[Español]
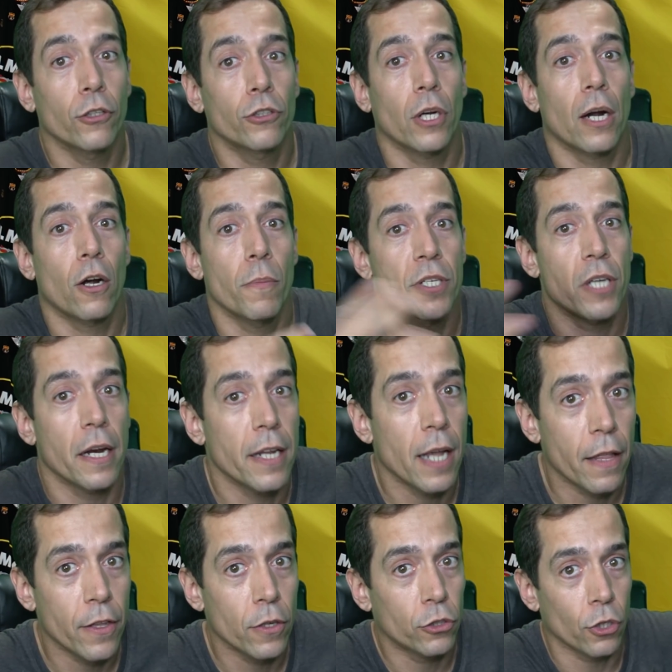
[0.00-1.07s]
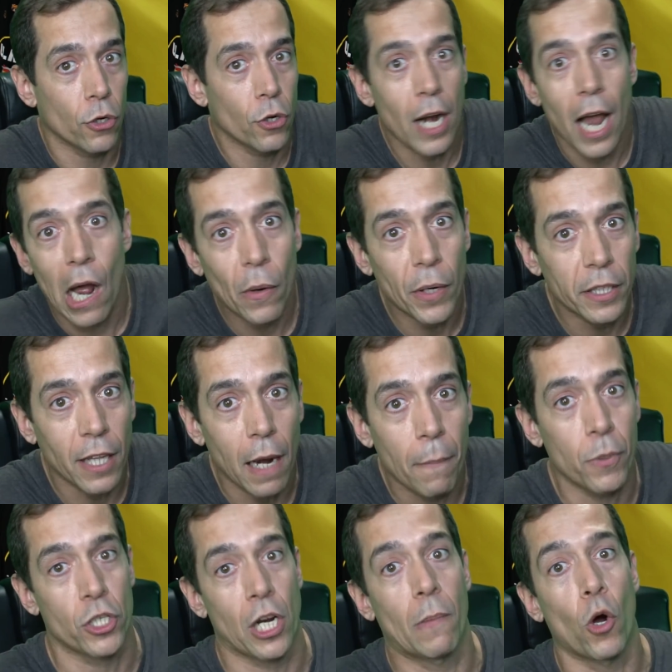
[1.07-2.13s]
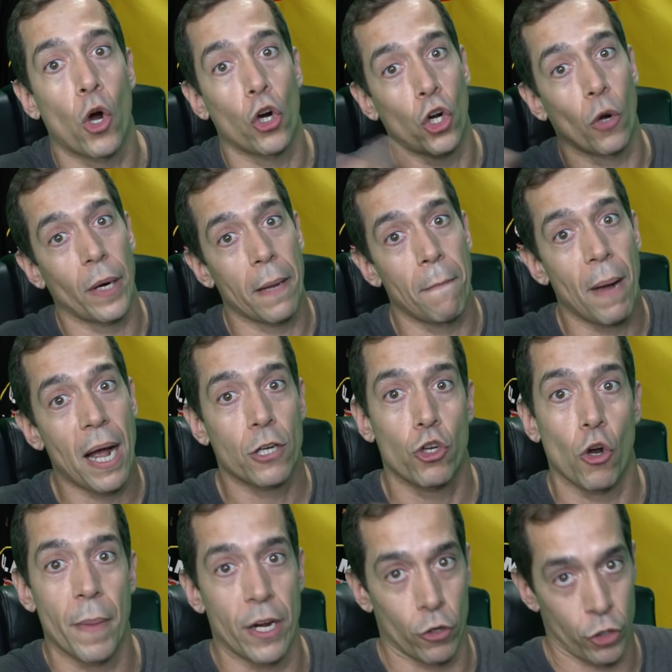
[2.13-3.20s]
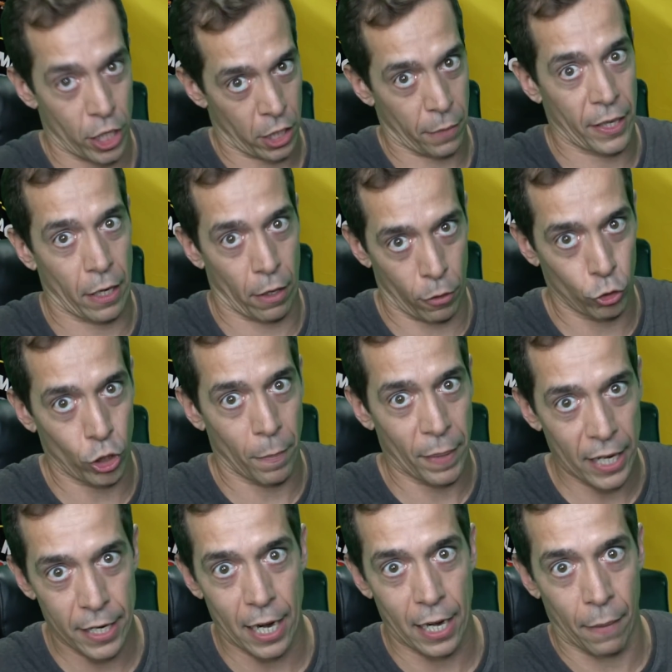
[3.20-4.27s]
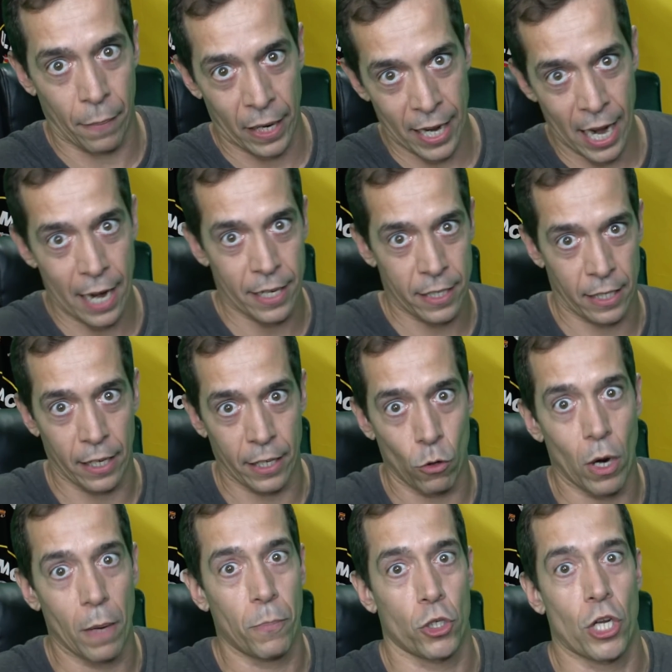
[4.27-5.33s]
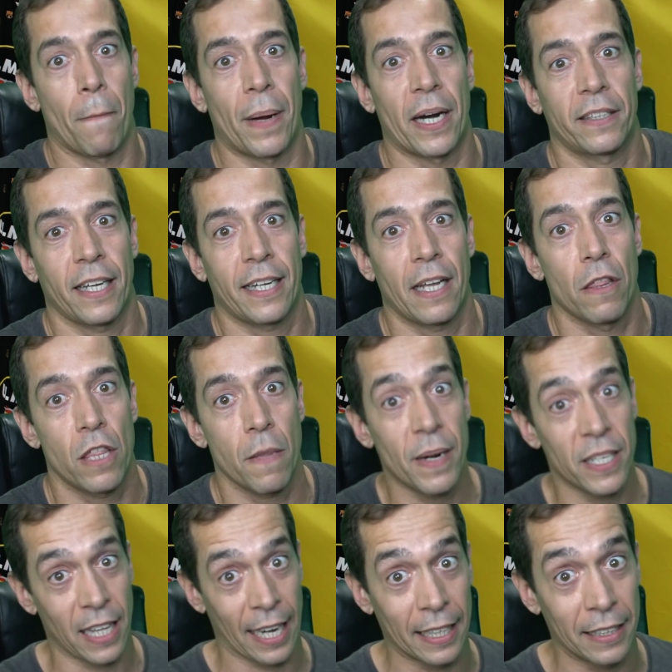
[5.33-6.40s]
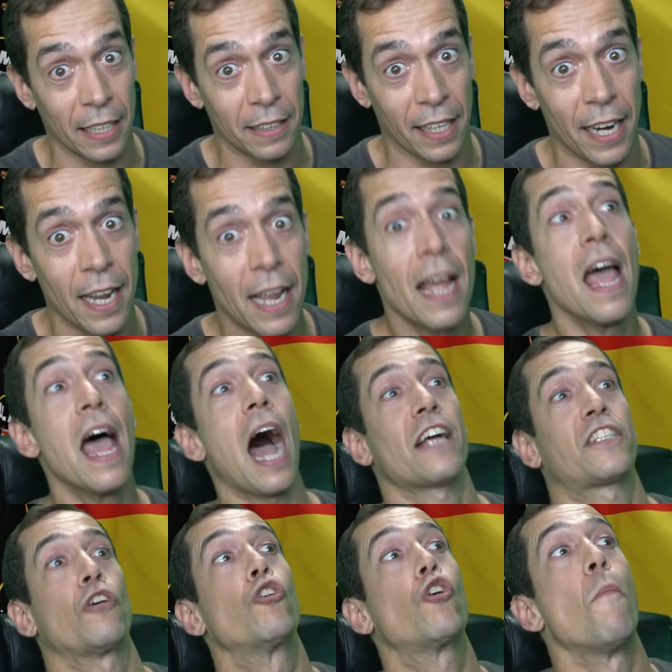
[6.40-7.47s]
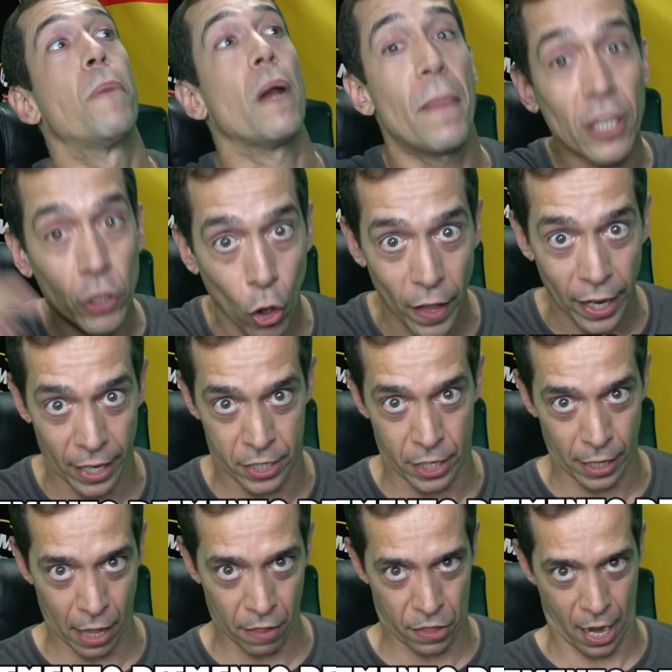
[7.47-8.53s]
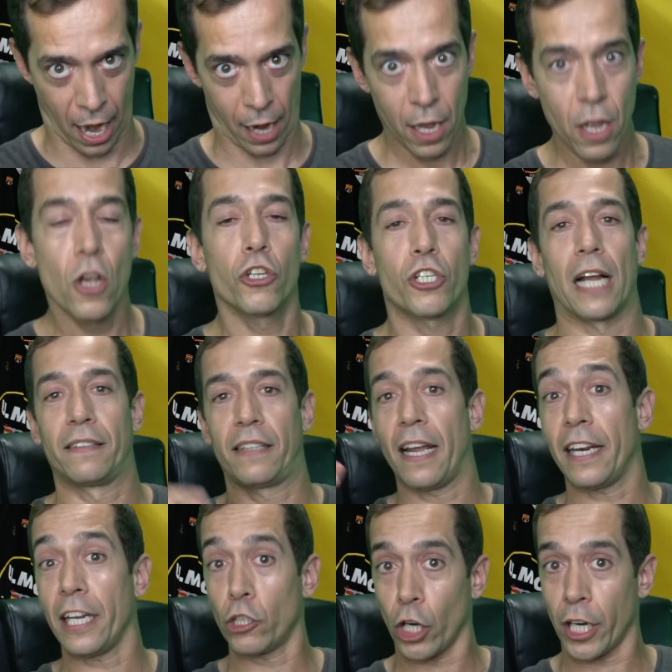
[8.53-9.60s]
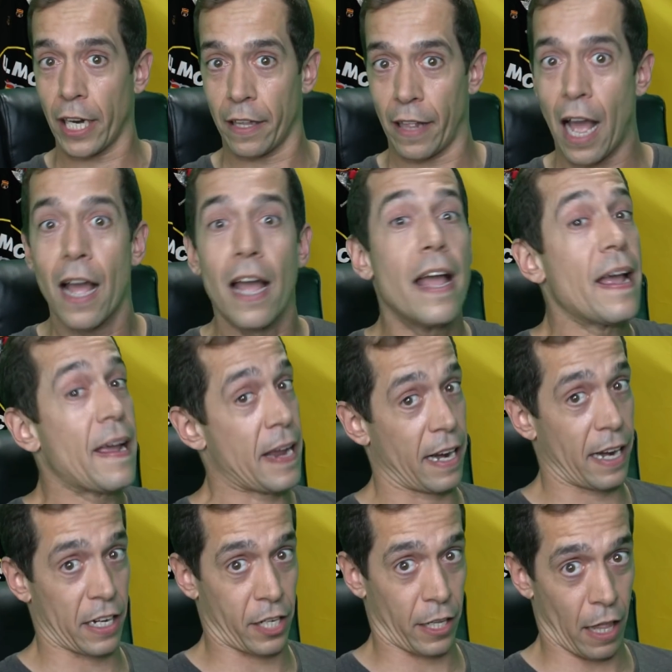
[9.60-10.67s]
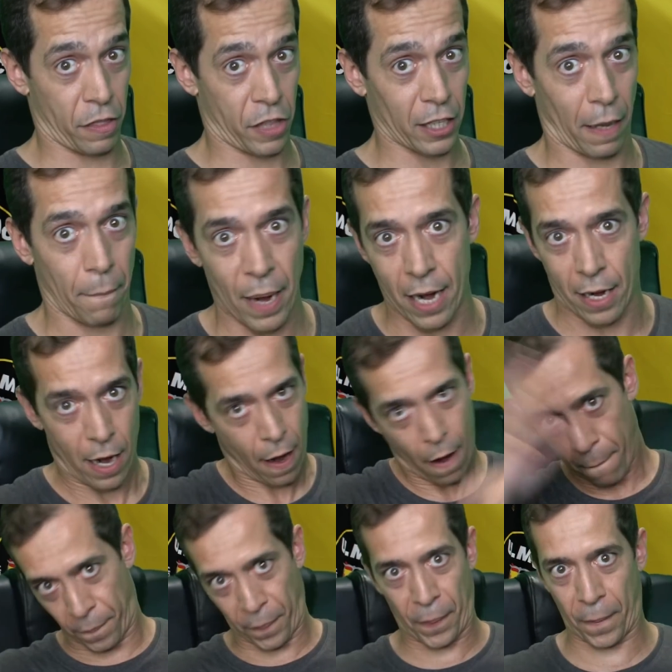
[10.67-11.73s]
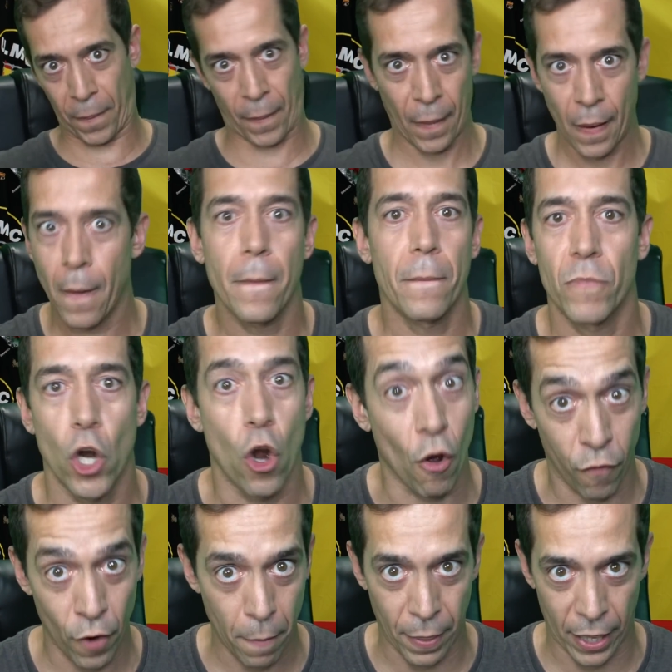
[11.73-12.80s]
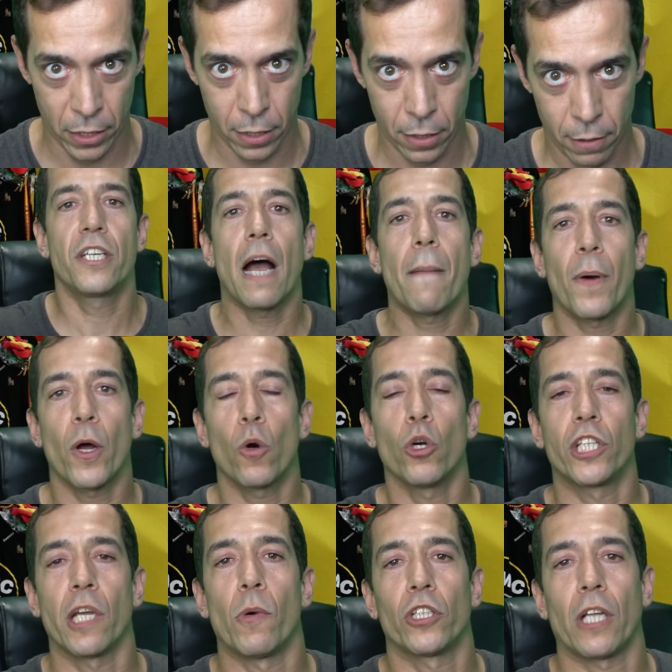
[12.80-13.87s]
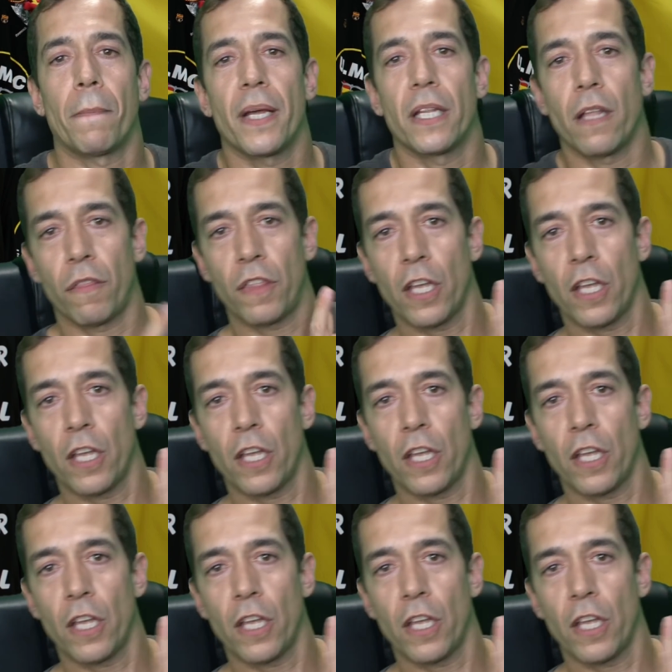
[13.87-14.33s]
en otra comisaría de otro lado y tal, pues a lo mejor cobráis más o menos. Ya sabéis que Ceuta, Melilla, las Baleares, tal y cual, pues aparte es que encima esta gente tiene hasta un complemento de residencia. O sea, territorialidad y residencia también. Lo flipas. Ya por último, también